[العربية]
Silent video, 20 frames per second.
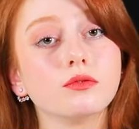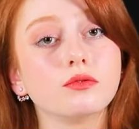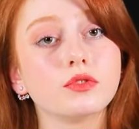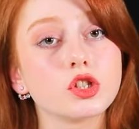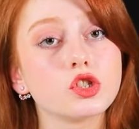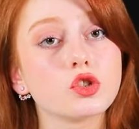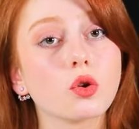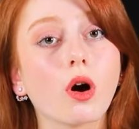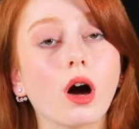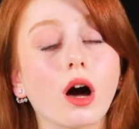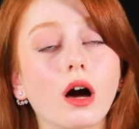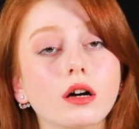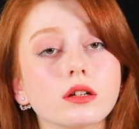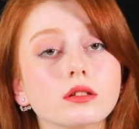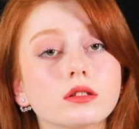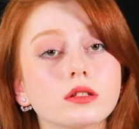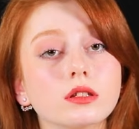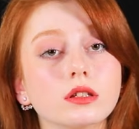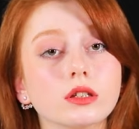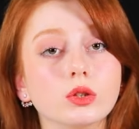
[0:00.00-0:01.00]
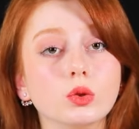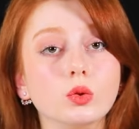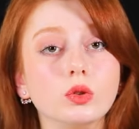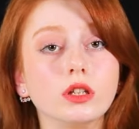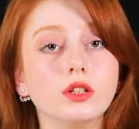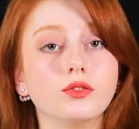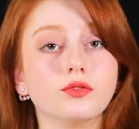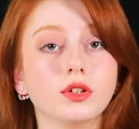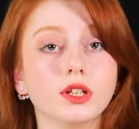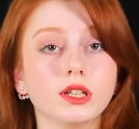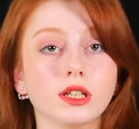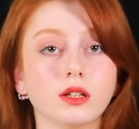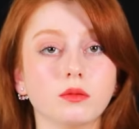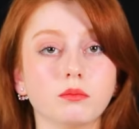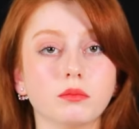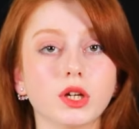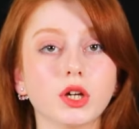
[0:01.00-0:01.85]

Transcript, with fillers: فيديوهات انه كيف هن